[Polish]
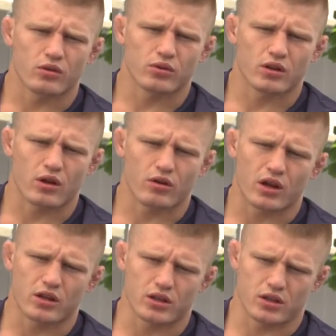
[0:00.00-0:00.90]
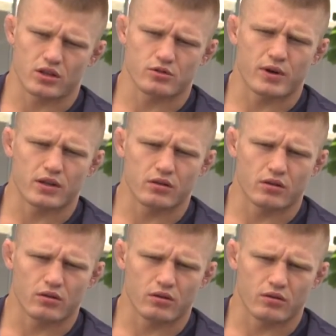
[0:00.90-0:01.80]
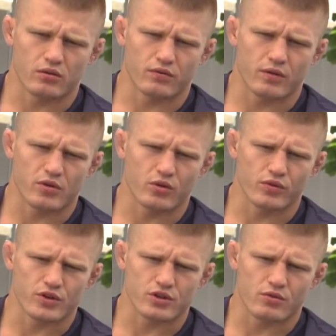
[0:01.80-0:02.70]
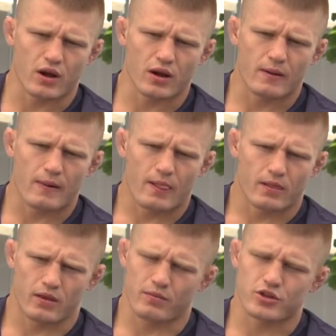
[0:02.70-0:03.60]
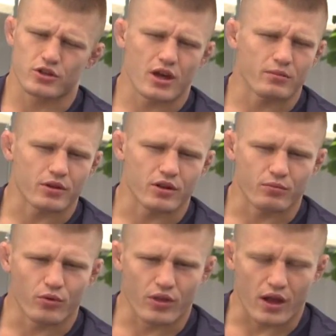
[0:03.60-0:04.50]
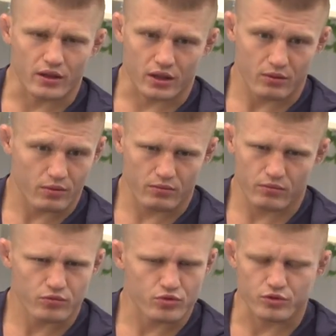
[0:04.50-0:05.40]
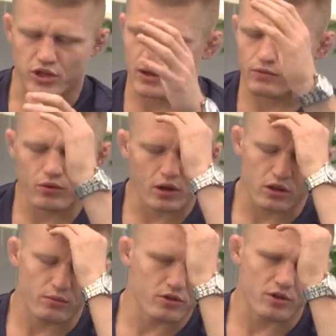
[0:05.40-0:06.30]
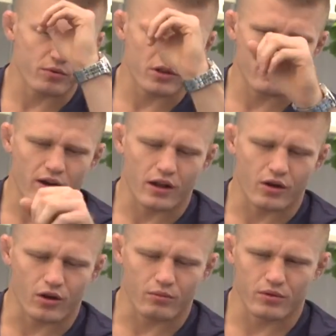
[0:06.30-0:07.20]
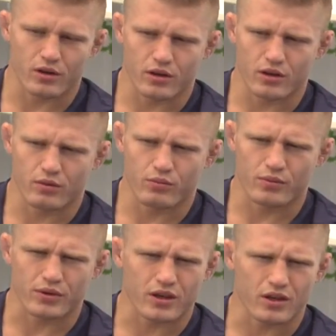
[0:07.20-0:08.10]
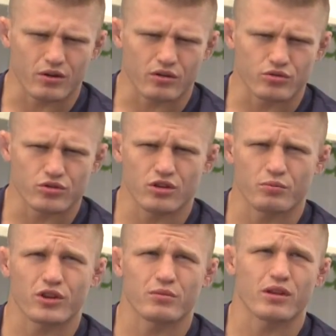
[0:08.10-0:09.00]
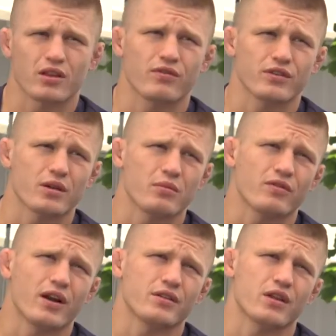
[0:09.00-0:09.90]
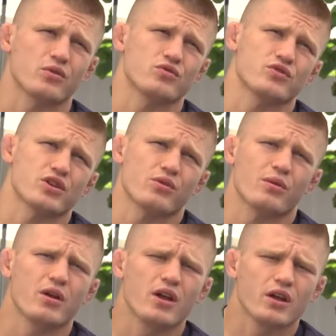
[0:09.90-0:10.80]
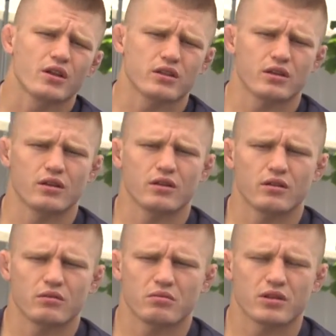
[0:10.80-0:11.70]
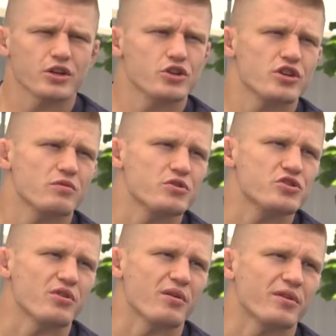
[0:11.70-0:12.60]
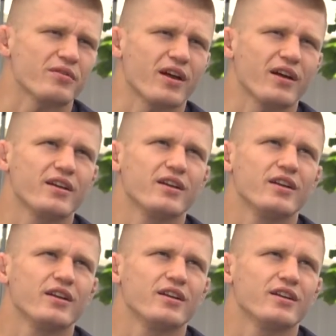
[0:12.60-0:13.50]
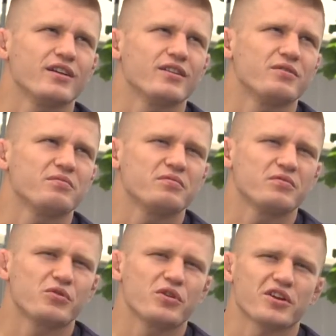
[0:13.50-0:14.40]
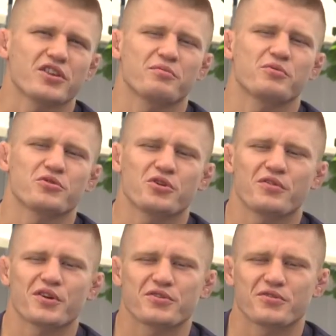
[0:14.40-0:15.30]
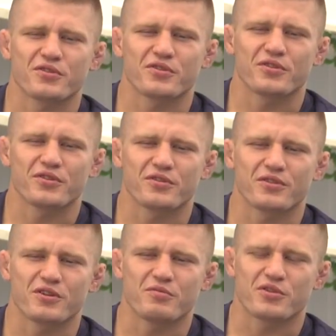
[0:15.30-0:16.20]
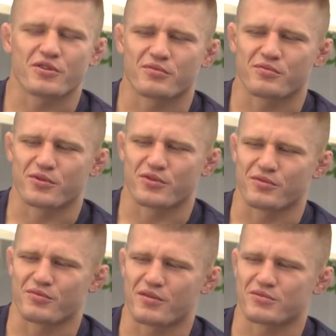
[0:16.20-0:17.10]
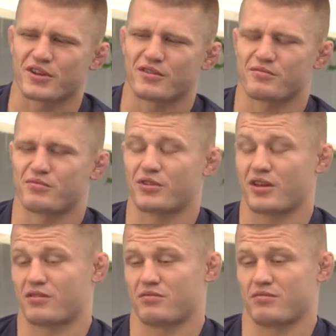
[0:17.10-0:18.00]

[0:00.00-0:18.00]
Tutaj ta organizacja też bardzo we mnie uwierzyła. Nie wiem, ja siedziałem na trybunach, taki byłem, już myślałem w ogóle co będzie poza walką, e, byłem taki rozluźniony. Potem tej samej walce, jak już wyszedłem, e, strasznie się spieszyłem, prawda? E, w ogóle ja chciałem podziękować kibicom moim. Ja myślę, bo tak,